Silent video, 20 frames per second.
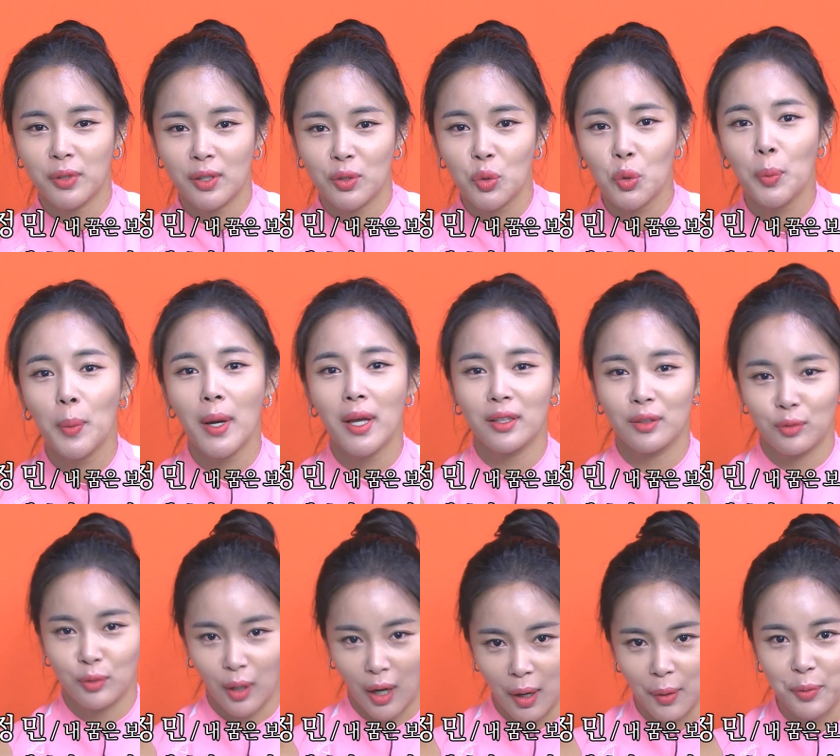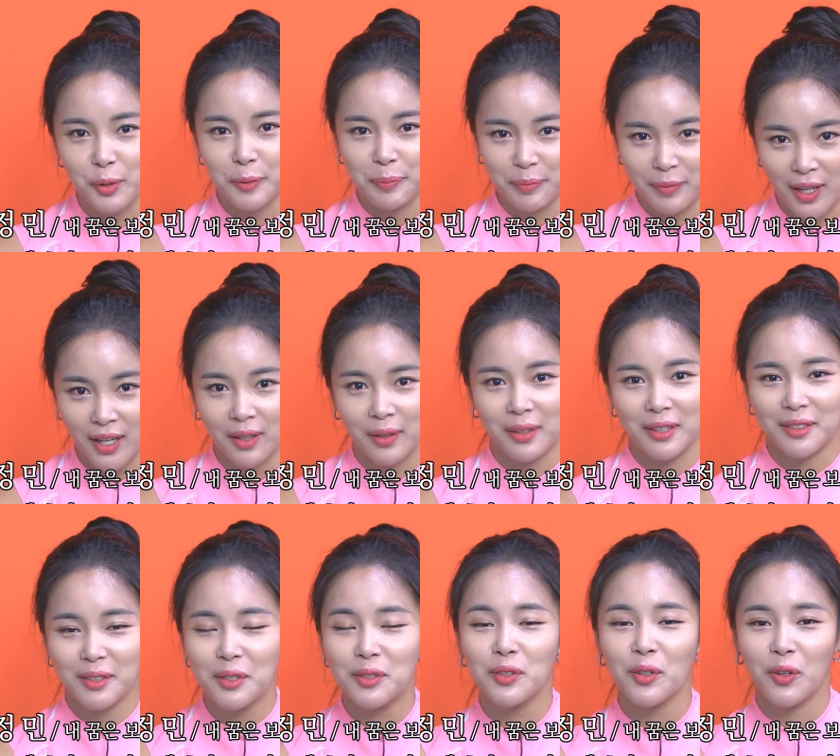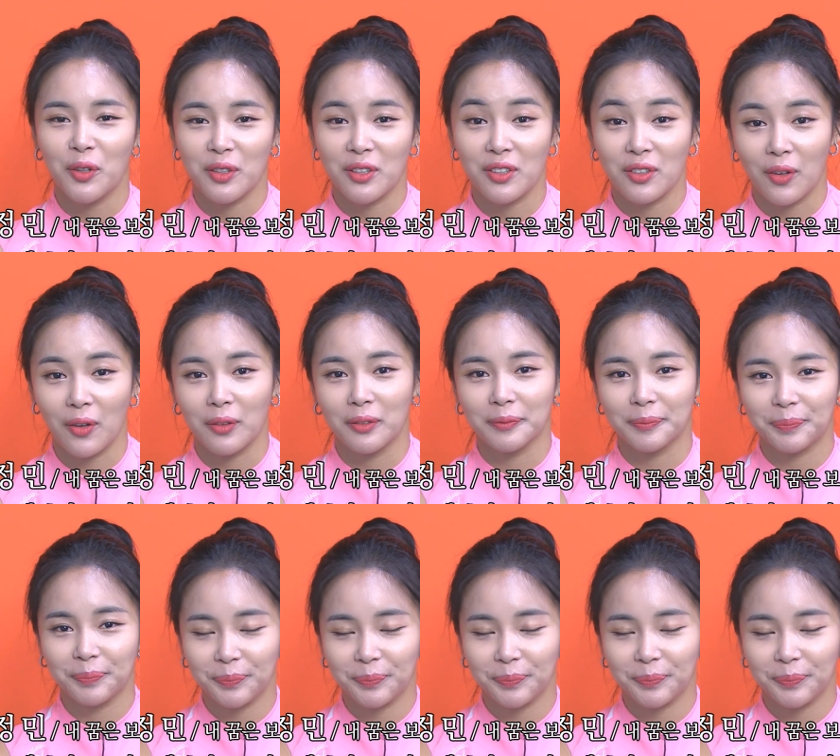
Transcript: 대 초반으로 가고 싶다 이렇게 썼었거든요.